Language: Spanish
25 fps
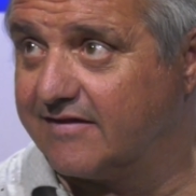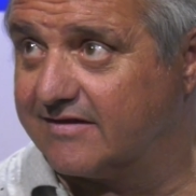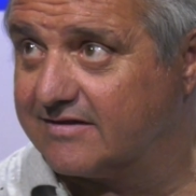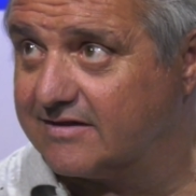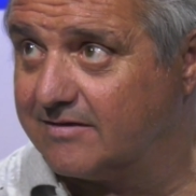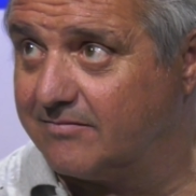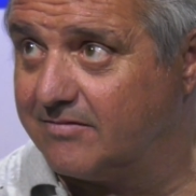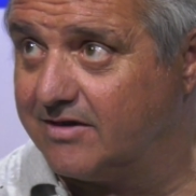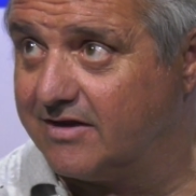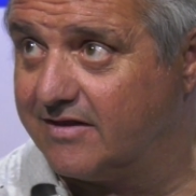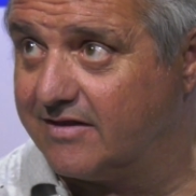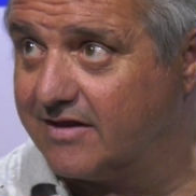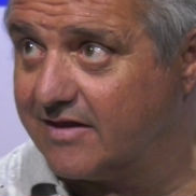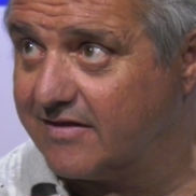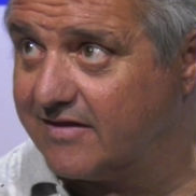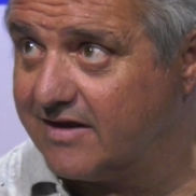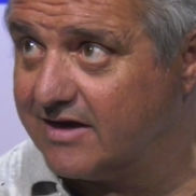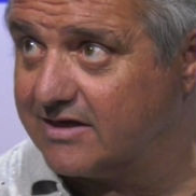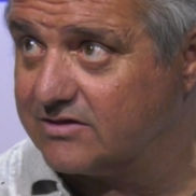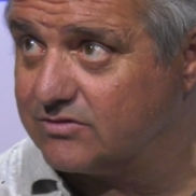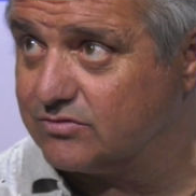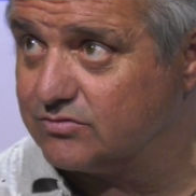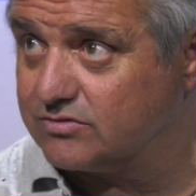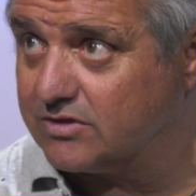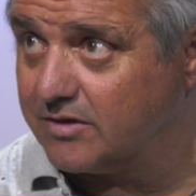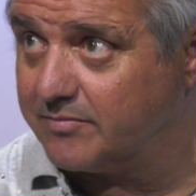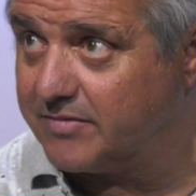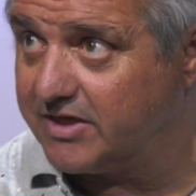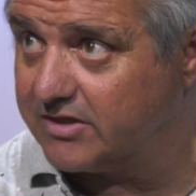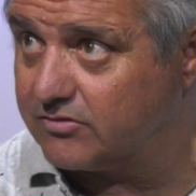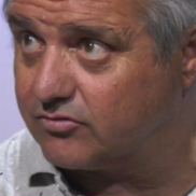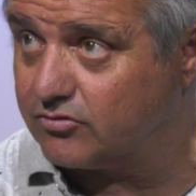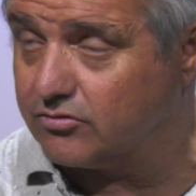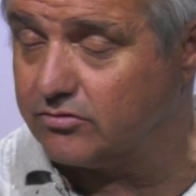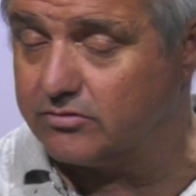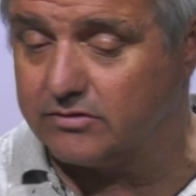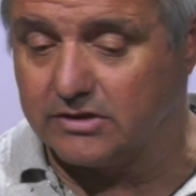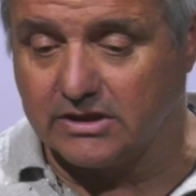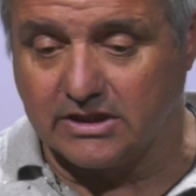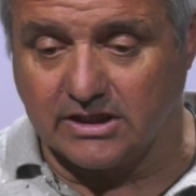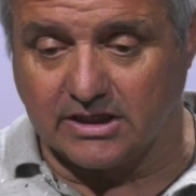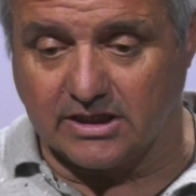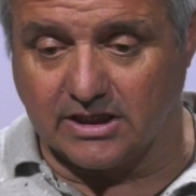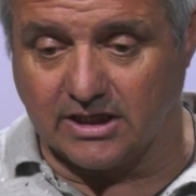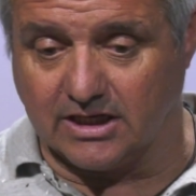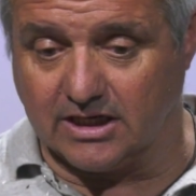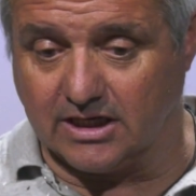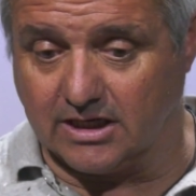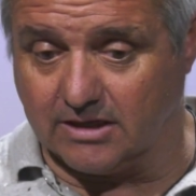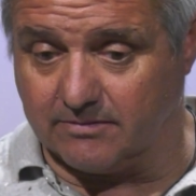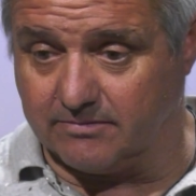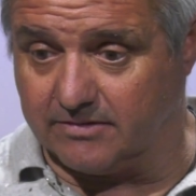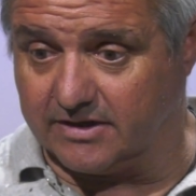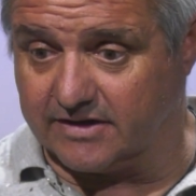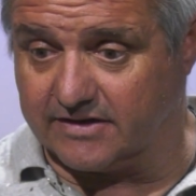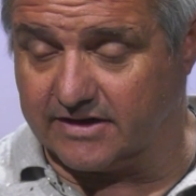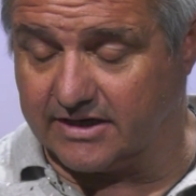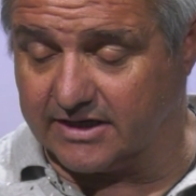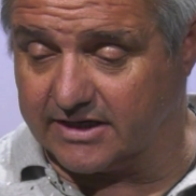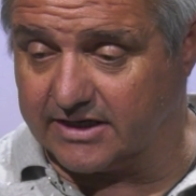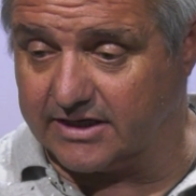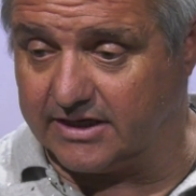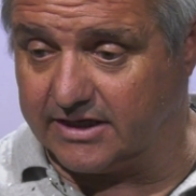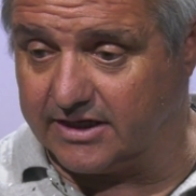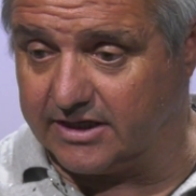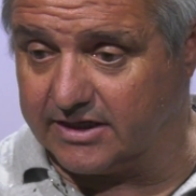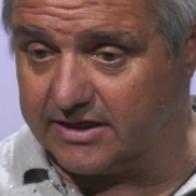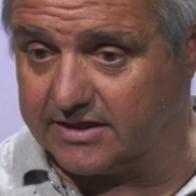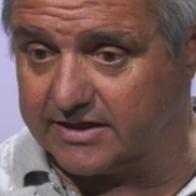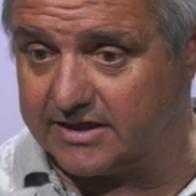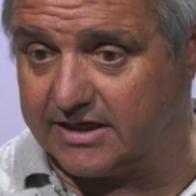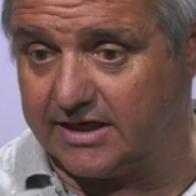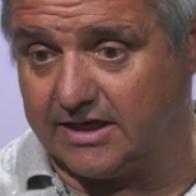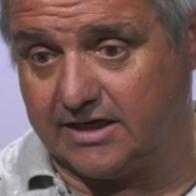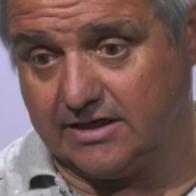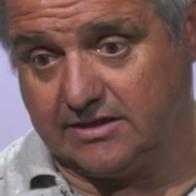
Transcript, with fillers: adaptabilidad del ayuntamiento. La verdad es que